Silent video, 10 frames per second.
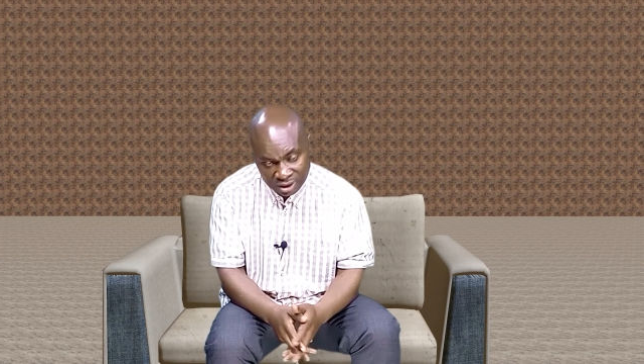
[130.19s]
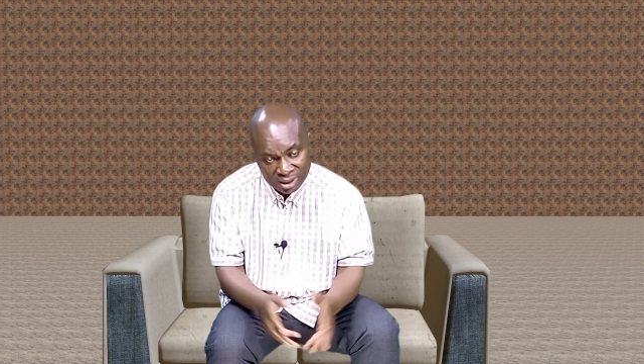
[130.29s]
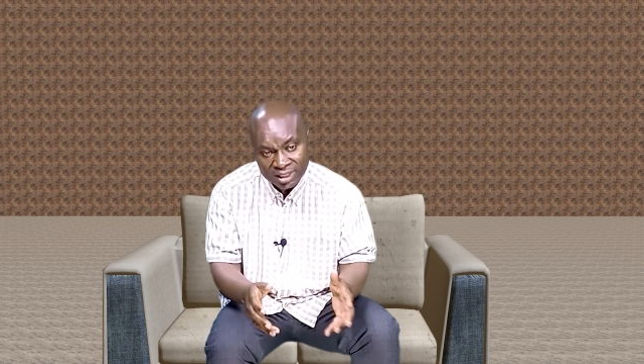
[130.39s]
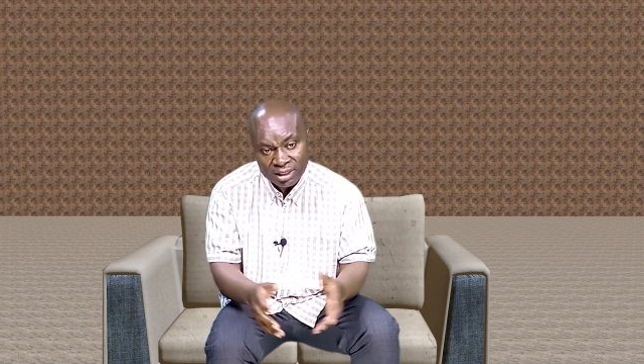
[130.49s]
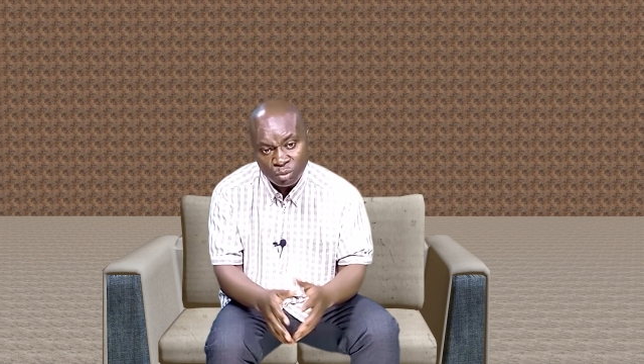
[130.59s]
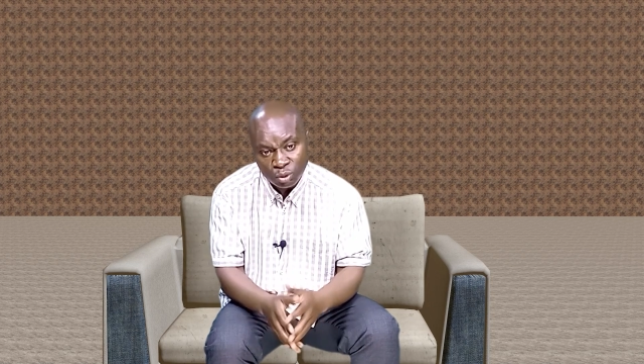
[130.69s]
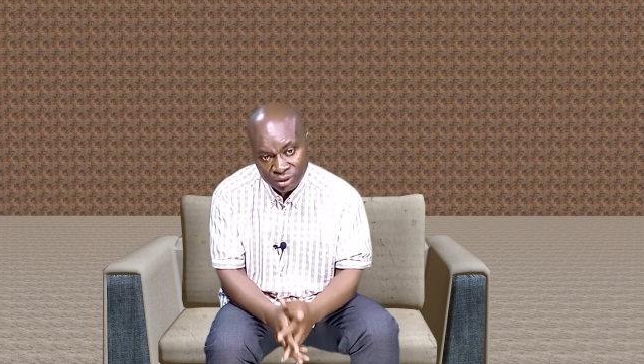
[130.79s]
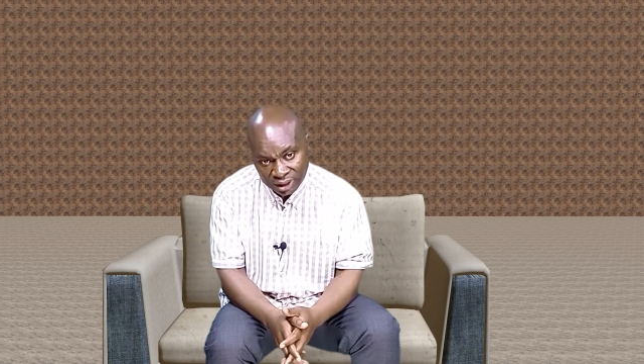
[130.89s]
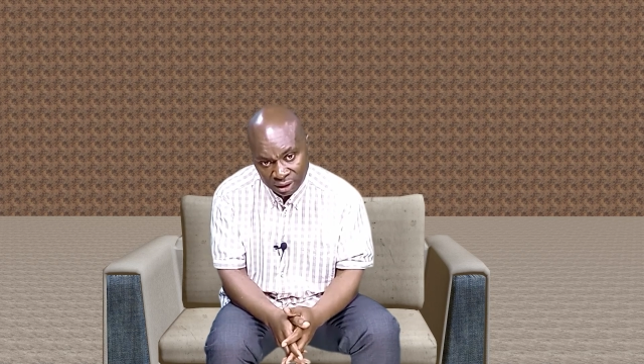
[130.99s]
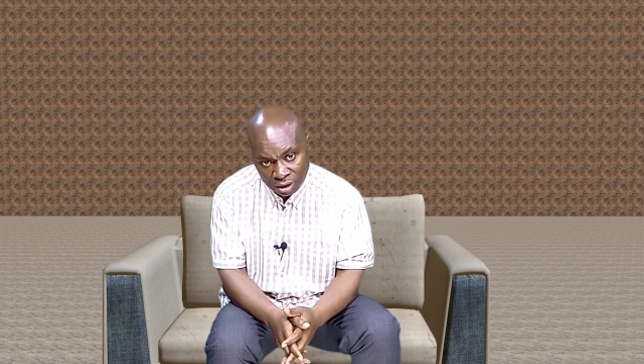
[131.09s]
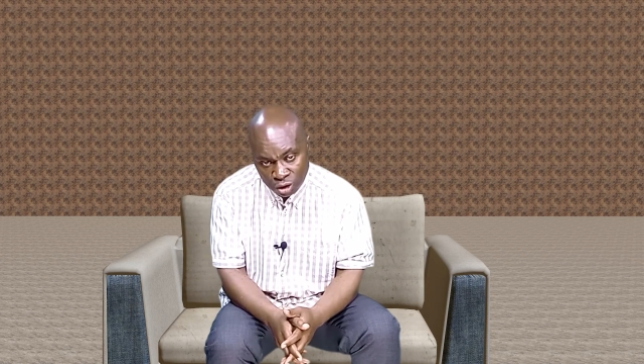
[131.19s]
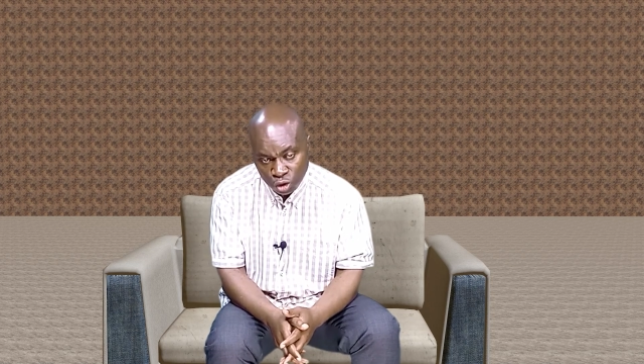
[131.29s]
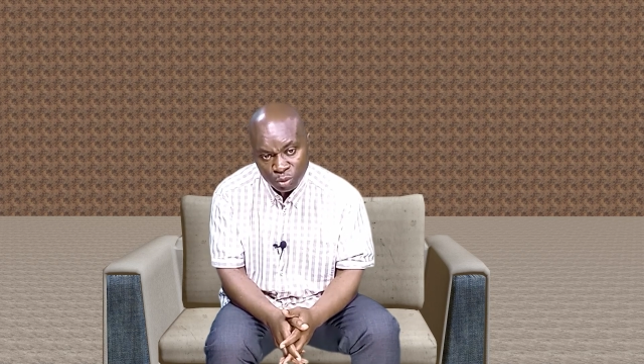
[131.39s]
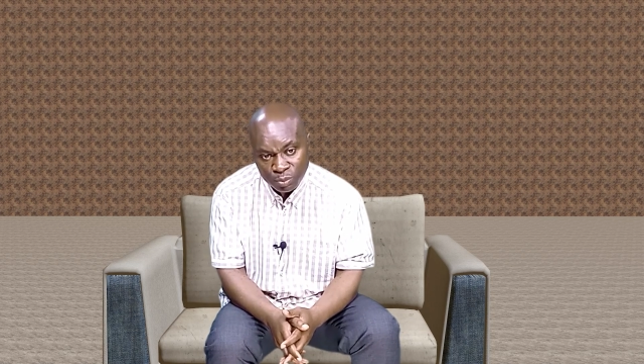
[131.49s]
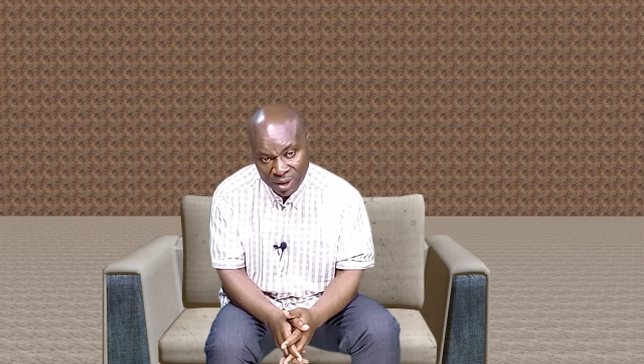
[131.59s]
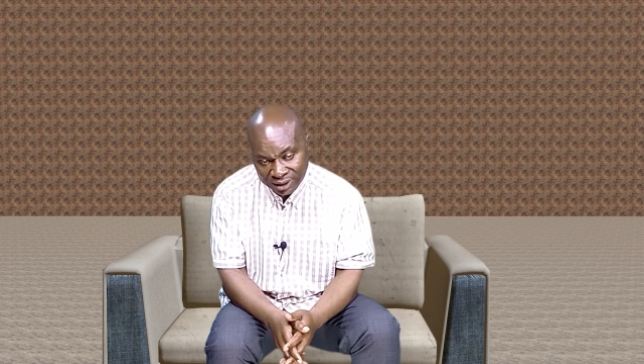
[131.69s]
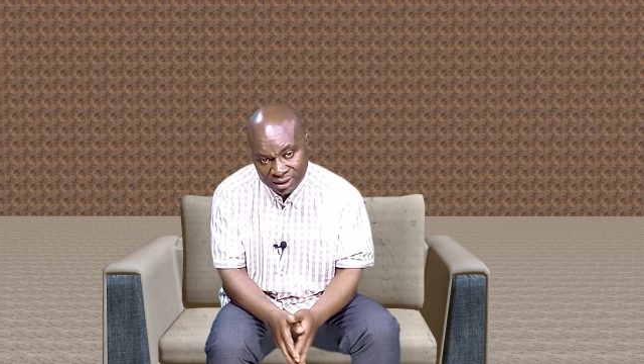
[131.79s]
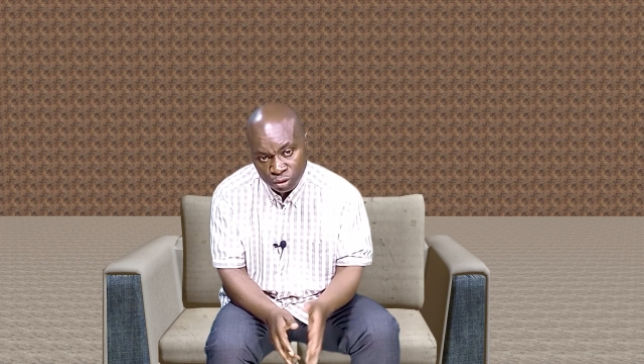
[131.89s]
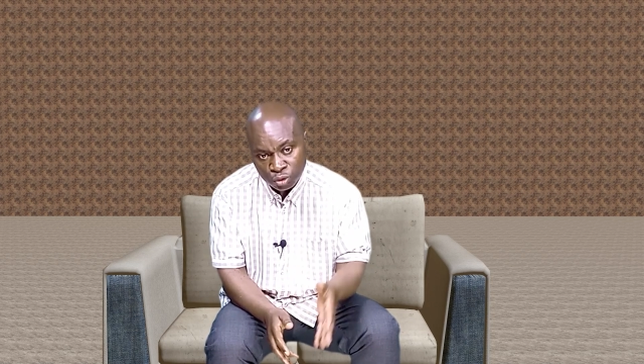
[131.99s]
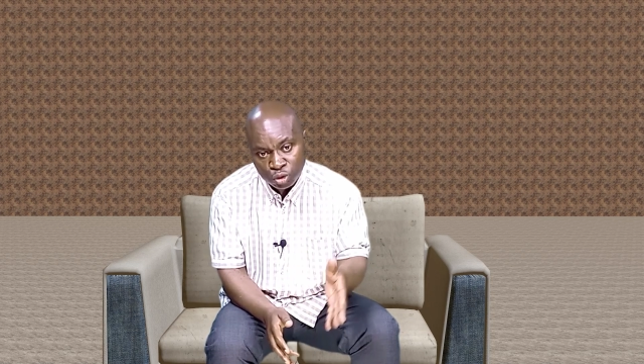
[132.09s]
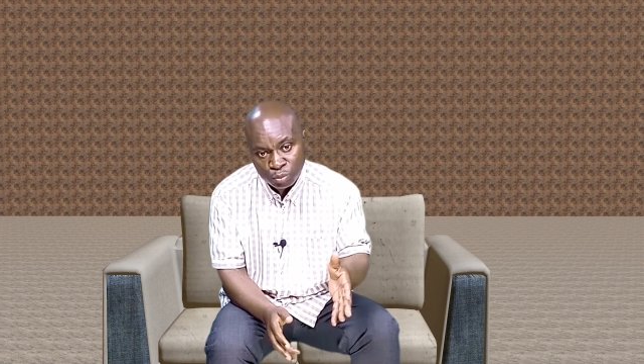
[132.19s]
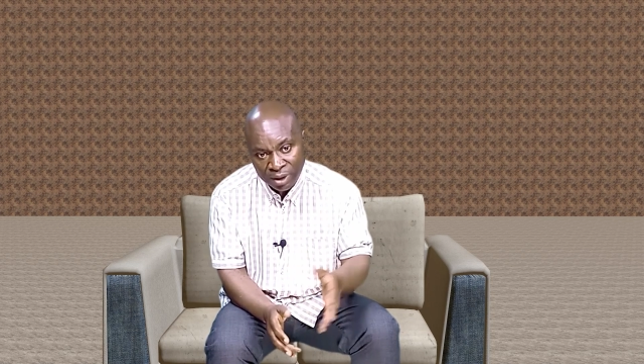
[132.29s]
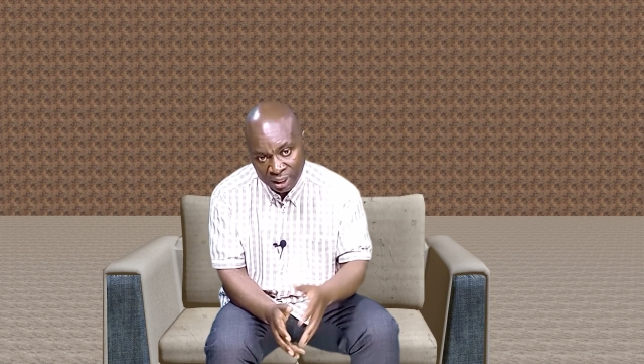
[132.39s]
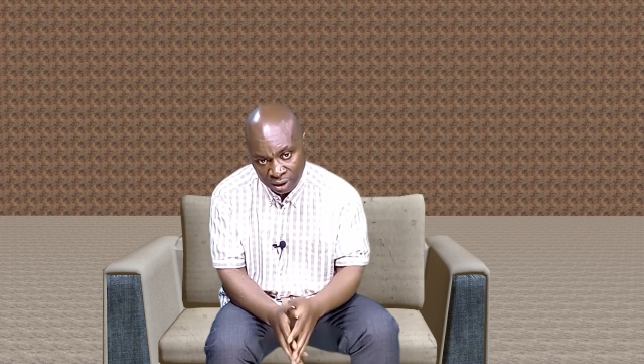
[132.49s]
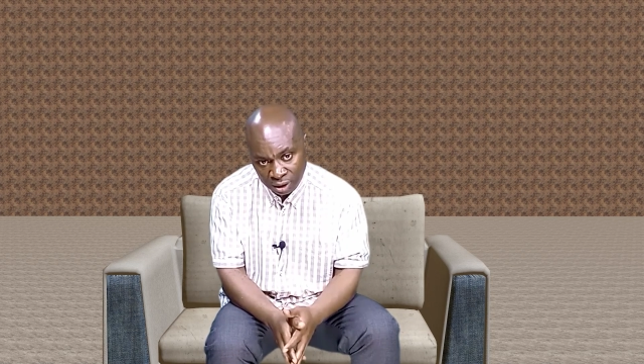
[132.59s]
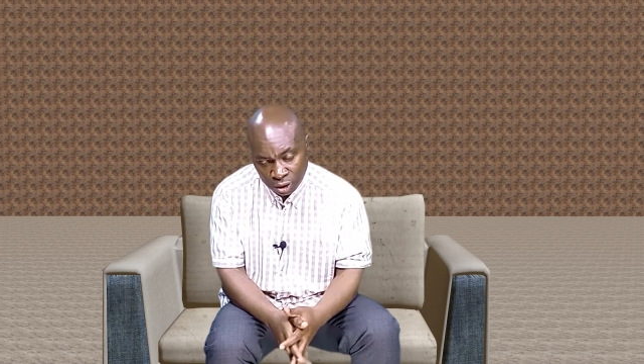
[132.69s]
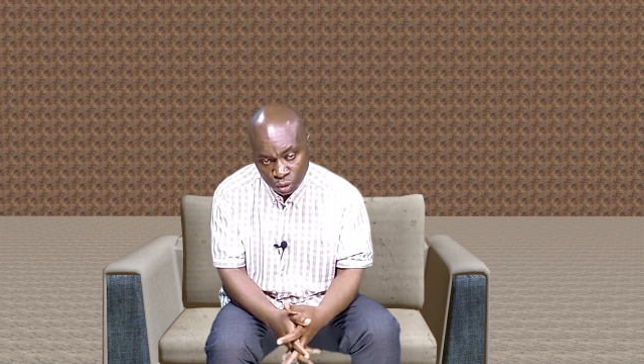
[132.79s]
Il a démontré qu'on peut partir de New Bell